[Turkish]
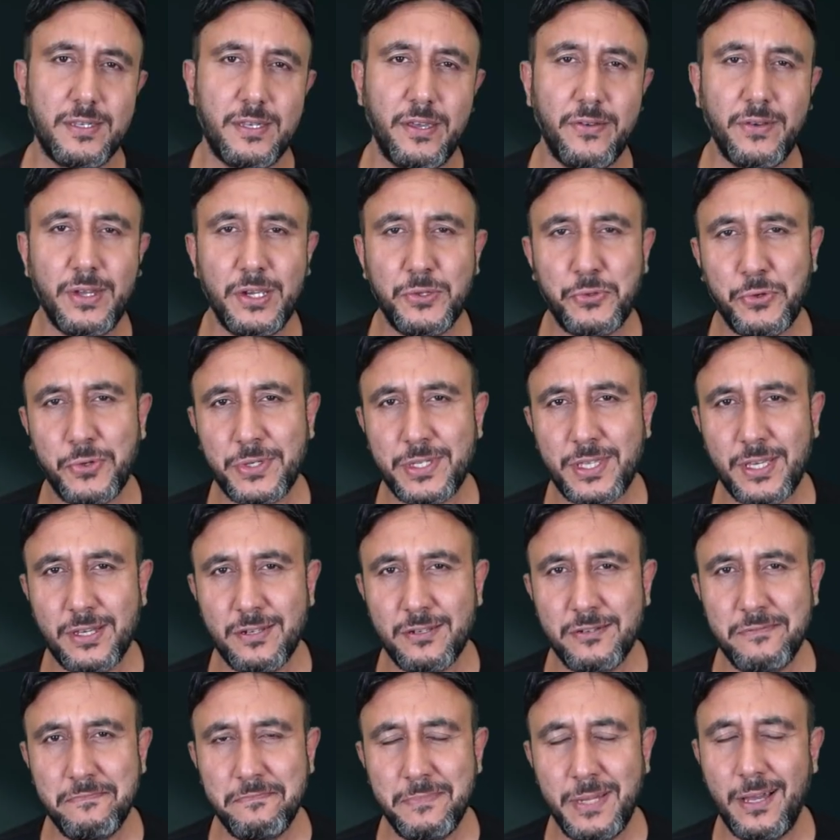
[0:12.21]
Sevgili
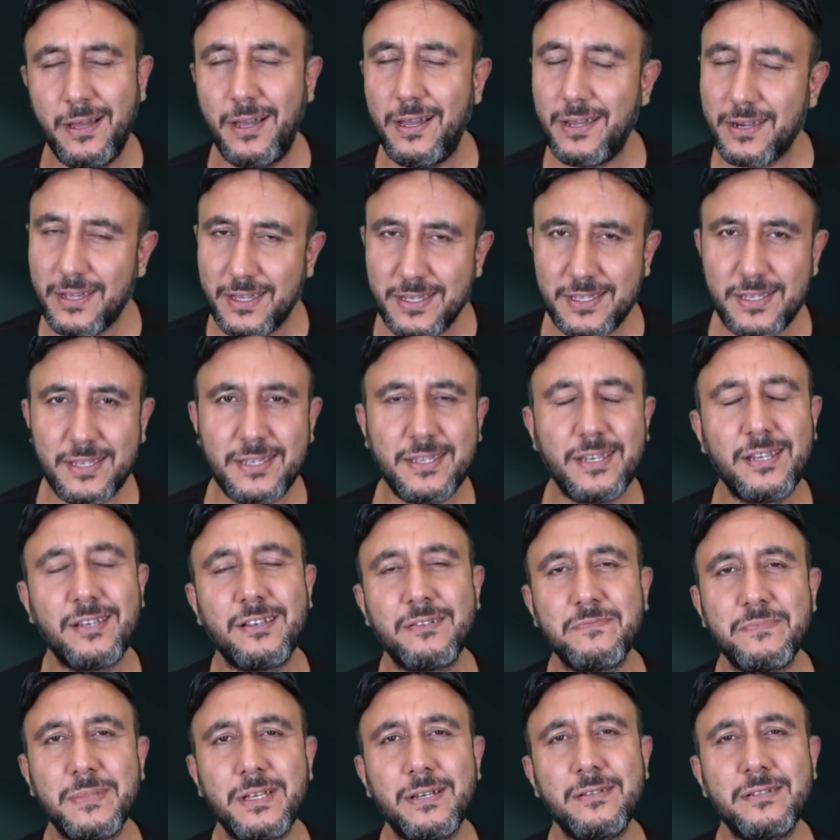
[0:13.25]
dostlarım, herkese
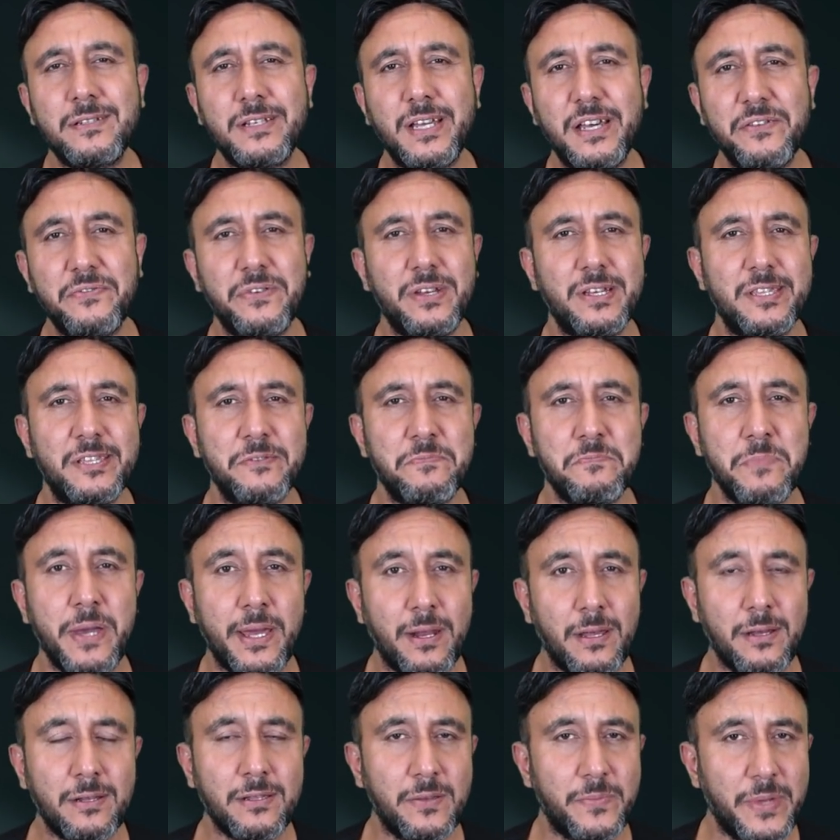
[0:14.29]
selamlar. Efendim
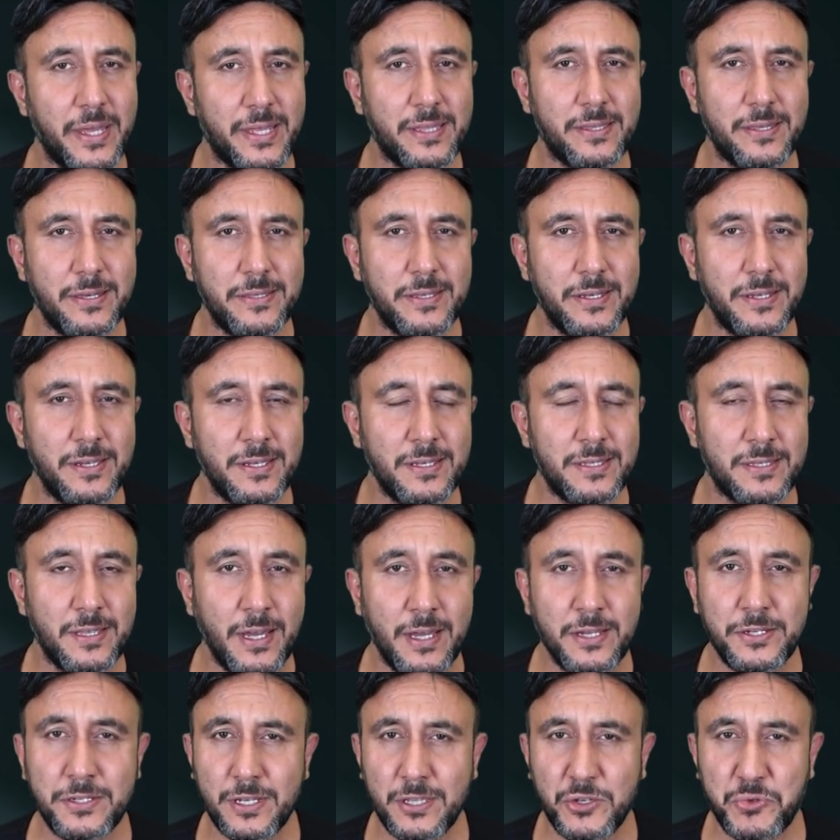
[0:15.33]
merakla beklediğiniz
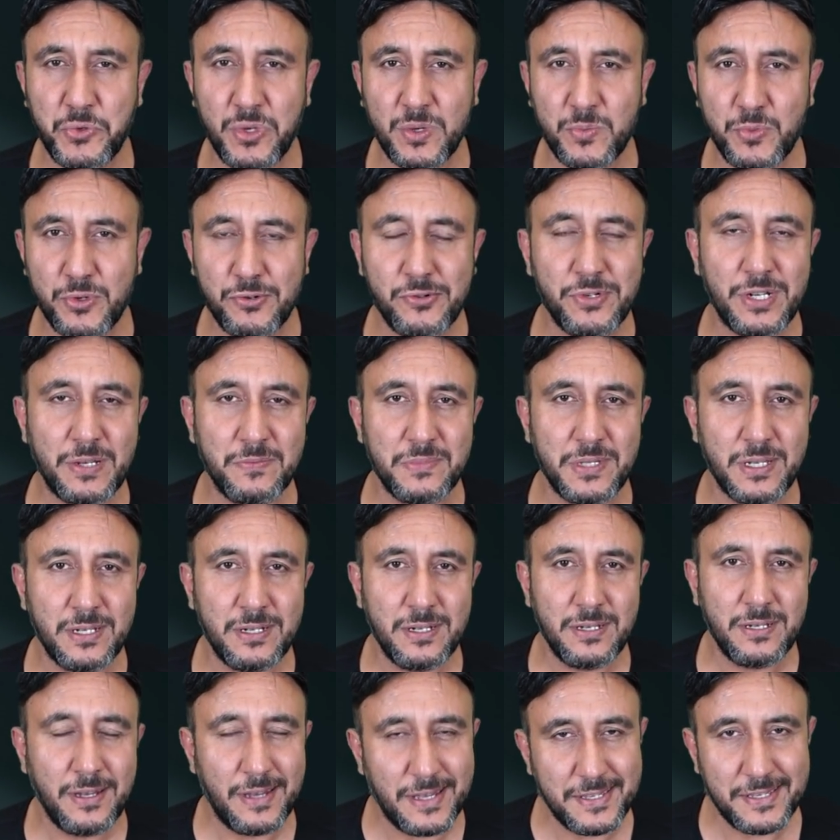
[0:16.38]
ders çalışma
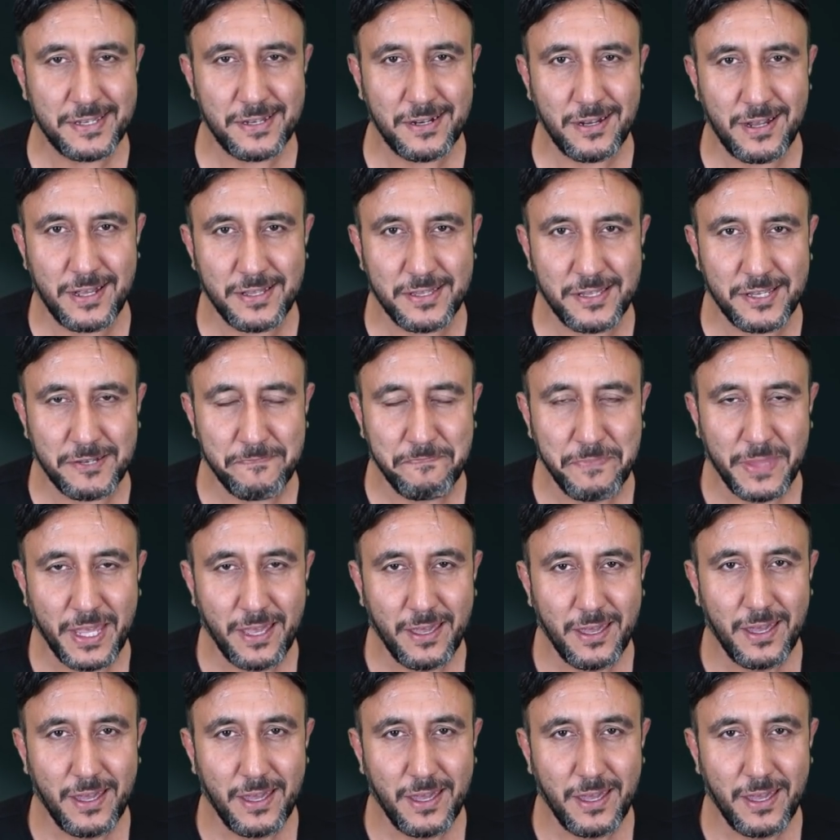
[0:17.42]
programları hazırlandı.